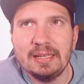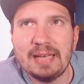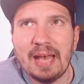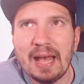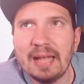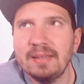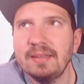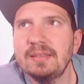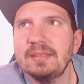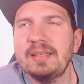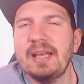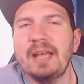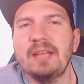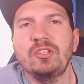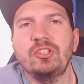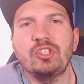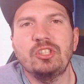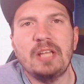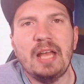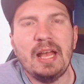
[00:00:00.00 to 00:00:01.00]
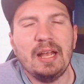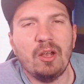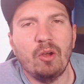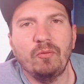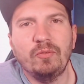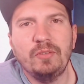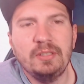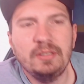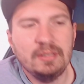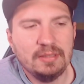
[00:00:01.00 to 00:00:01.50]
ganz, ganz stark
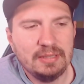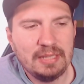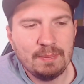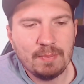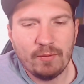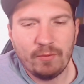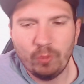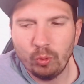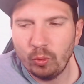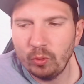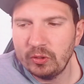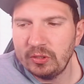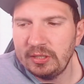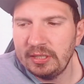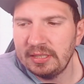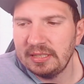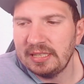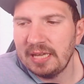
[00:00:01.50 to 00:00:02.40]
auf dieses Thema fokussiert.